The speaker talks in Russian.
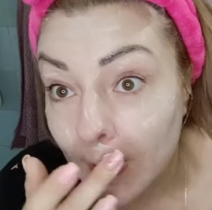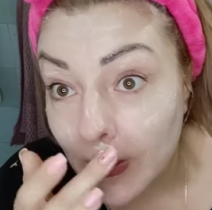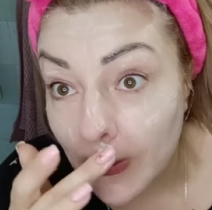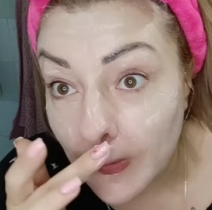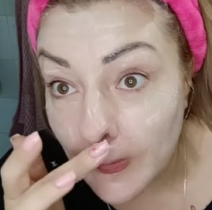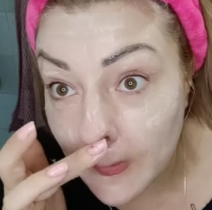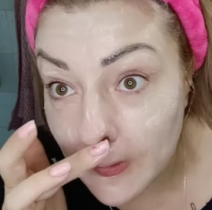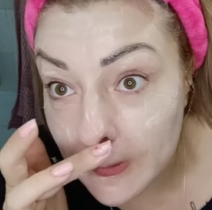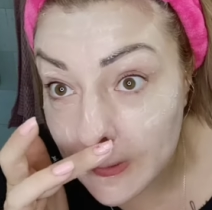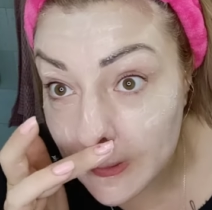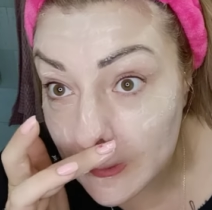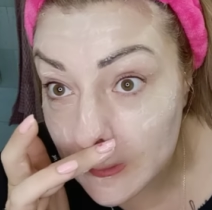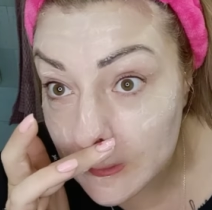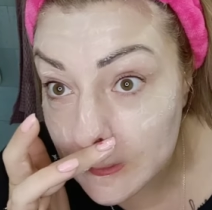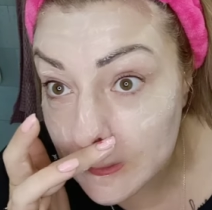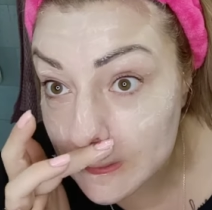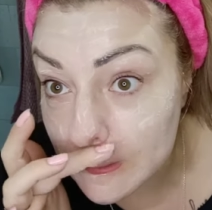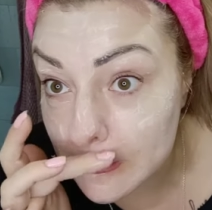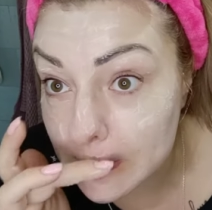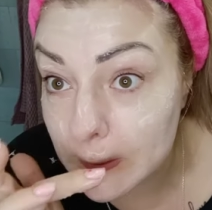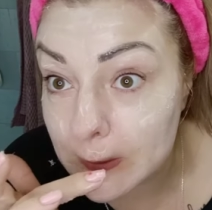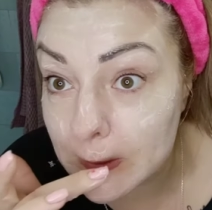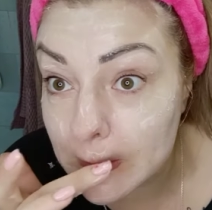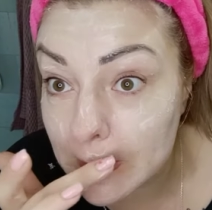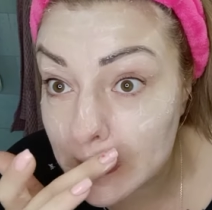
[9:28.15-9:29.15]
Вот, так что,
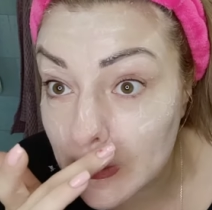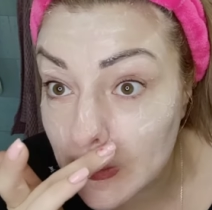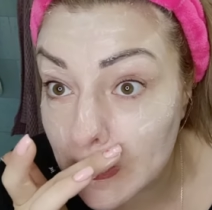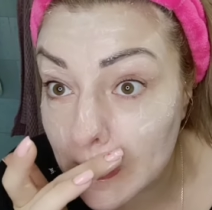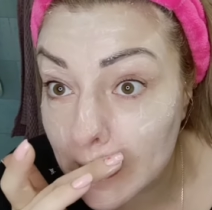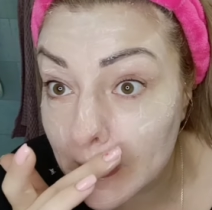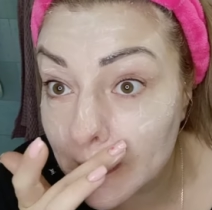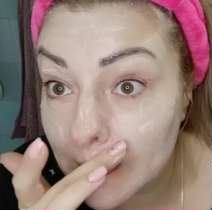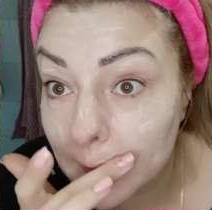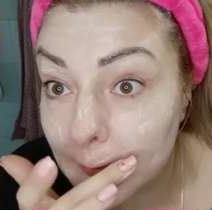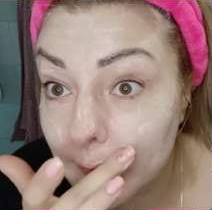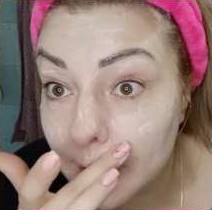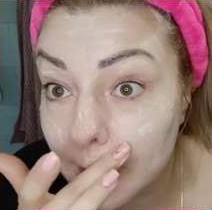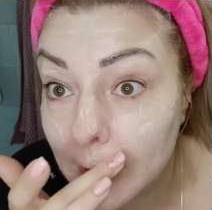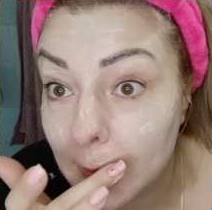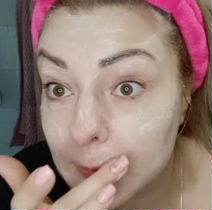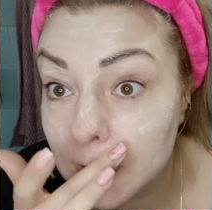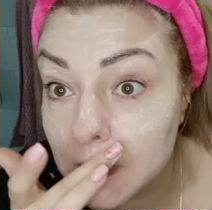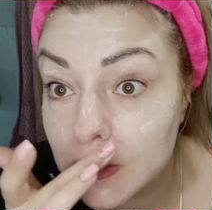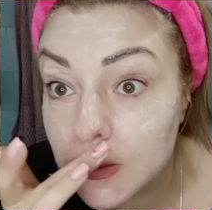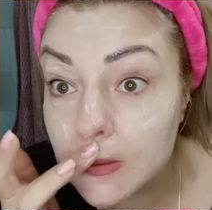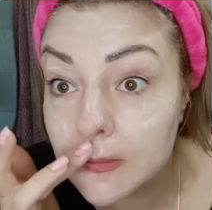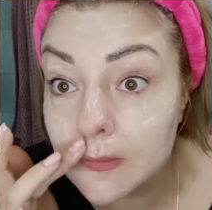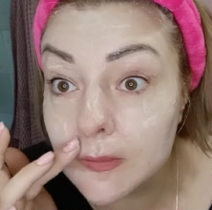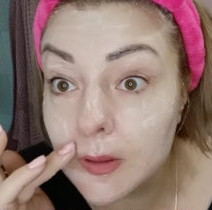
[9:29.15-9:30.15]
девчонки, я от
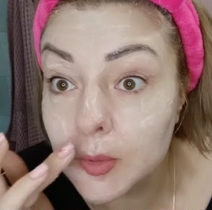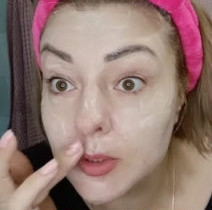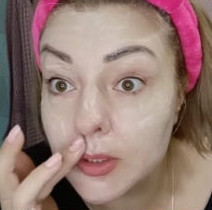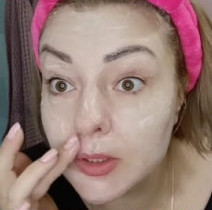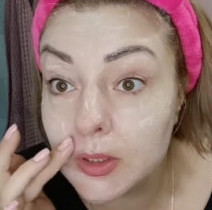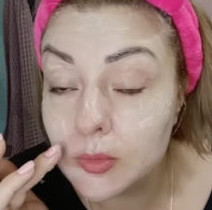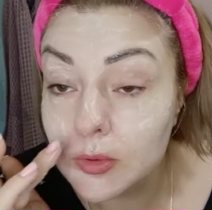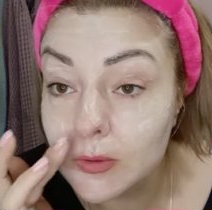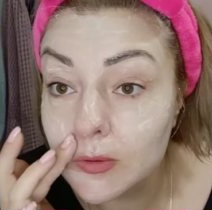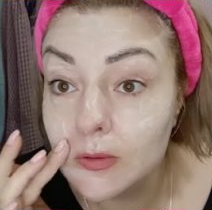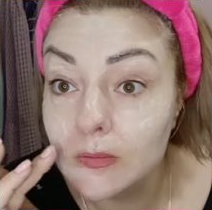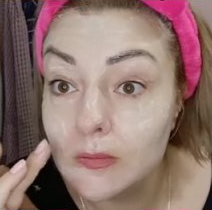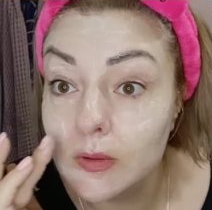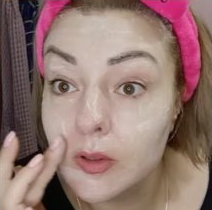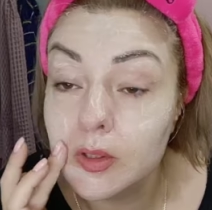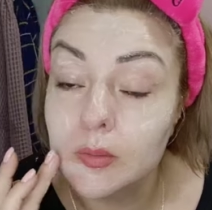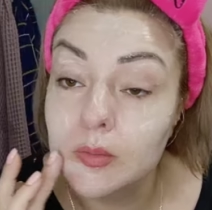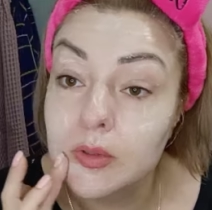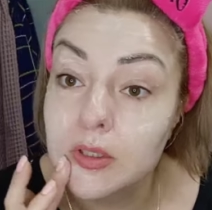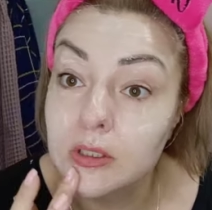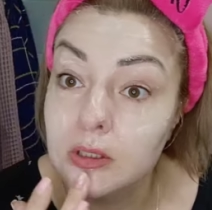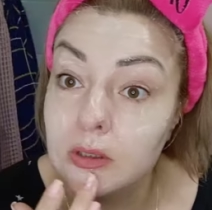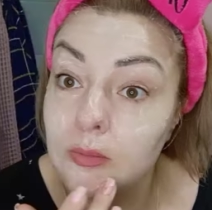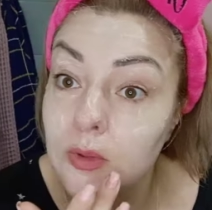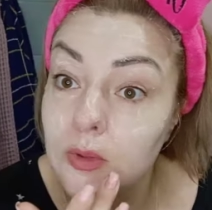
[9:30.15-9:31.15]
души вам рекомендую, вашим
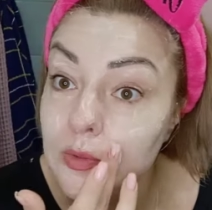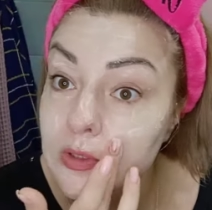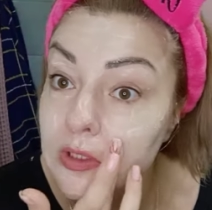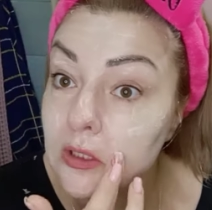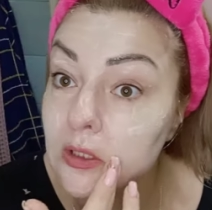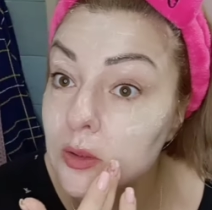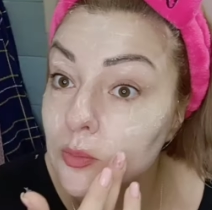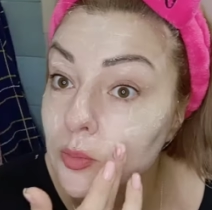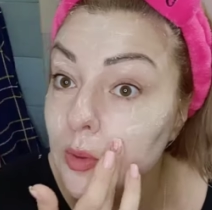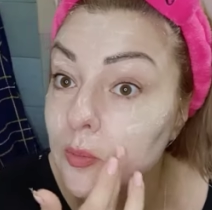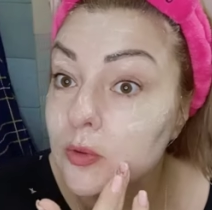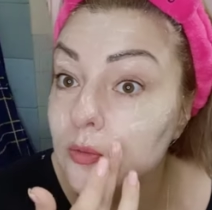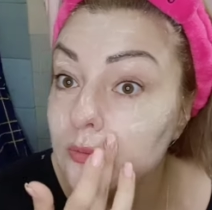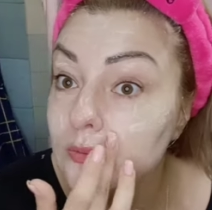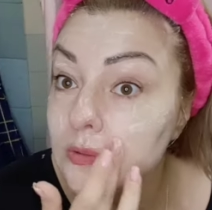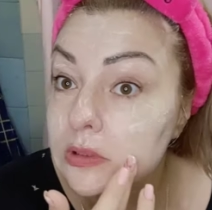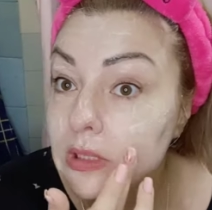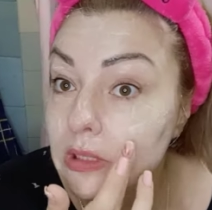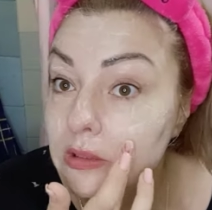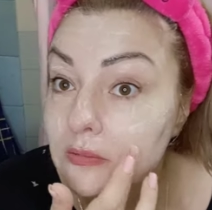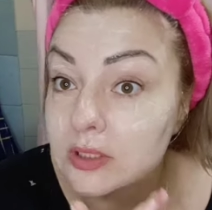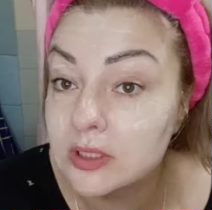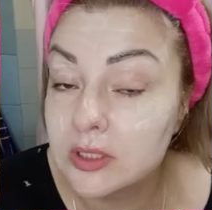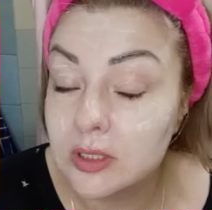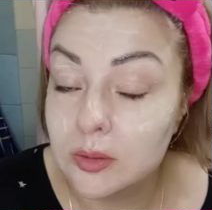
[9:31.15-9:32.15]
деткам обязательно попробовать
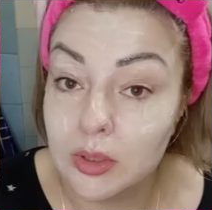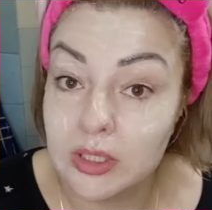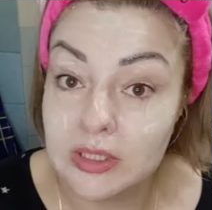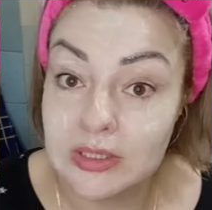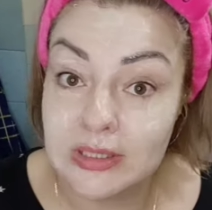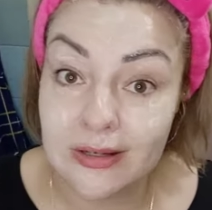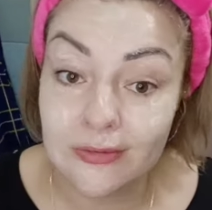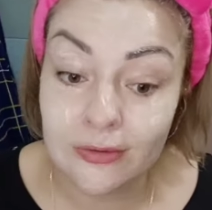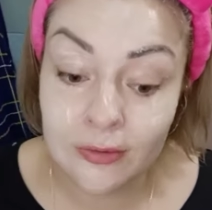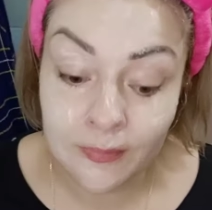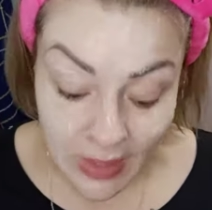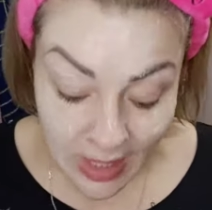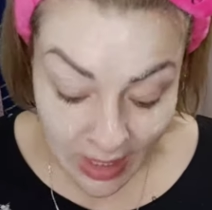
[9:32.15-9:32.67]
закваски Бакздрав,